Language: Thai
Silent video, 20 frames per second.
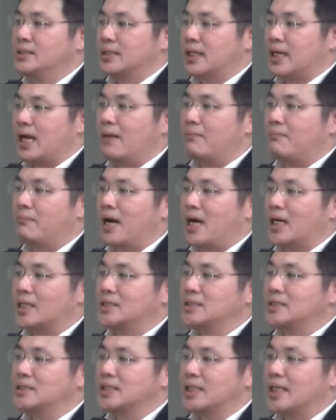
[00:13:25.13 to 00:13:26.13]
นะครับมาก
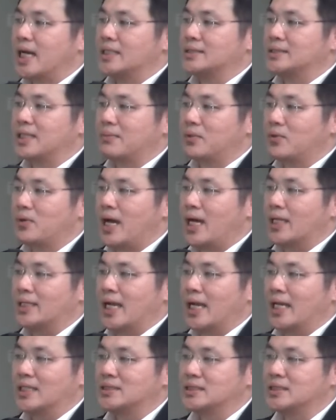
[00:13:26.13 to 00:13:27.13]
ขึ้นในการจับโลหะ
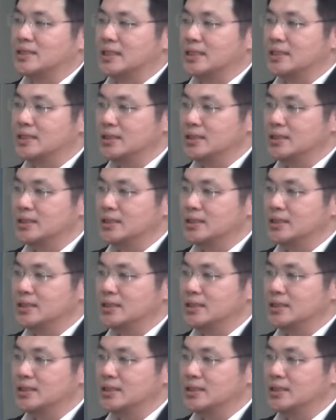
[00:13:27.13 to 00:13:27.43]
แต่ละชนิด